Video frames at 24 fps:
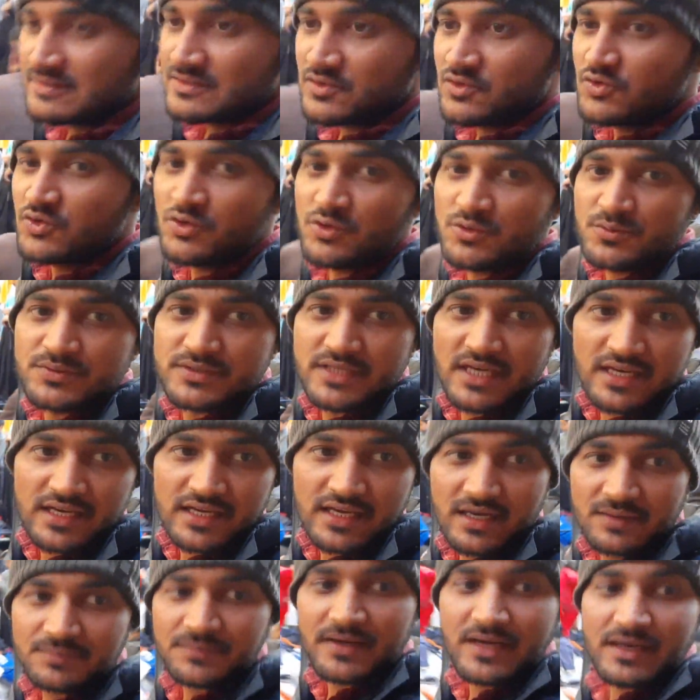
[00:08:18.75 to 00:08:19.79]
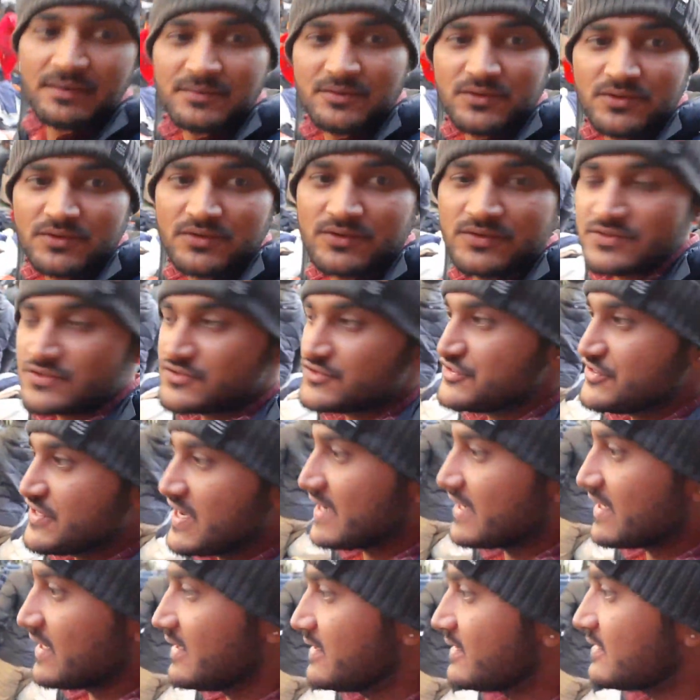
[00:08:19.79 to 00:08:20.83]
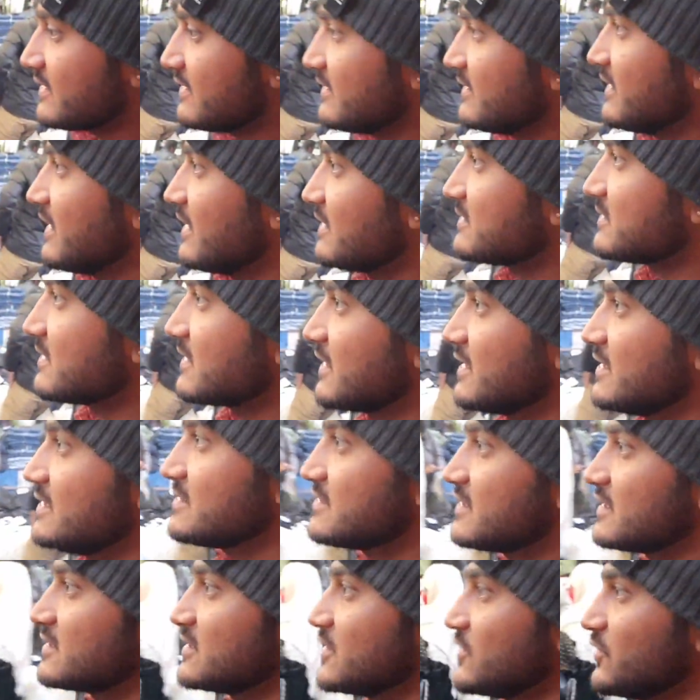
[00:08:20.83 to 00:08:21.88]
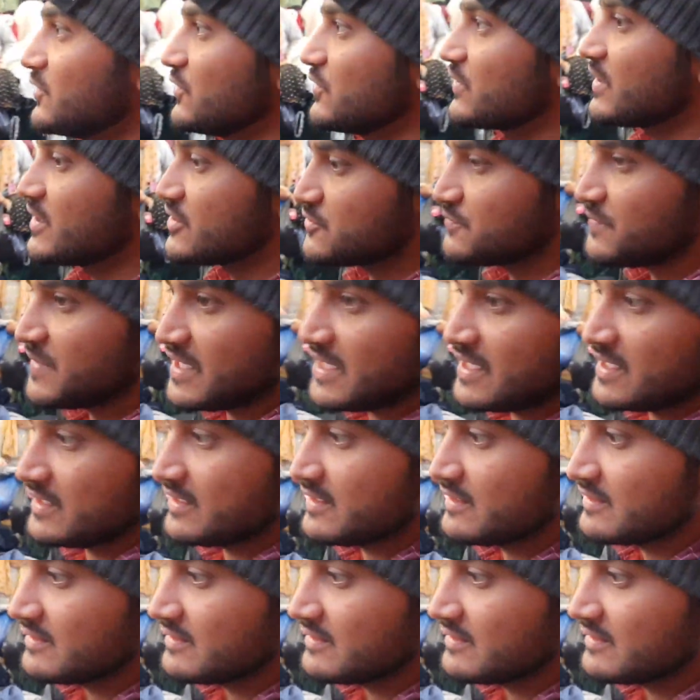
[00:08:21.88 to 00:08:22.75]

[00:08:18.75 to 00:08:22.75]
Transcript: खूब सारे यहाँ पे आपको जैकेट यहाँ से ख़रीद सकते हो कश्मीरी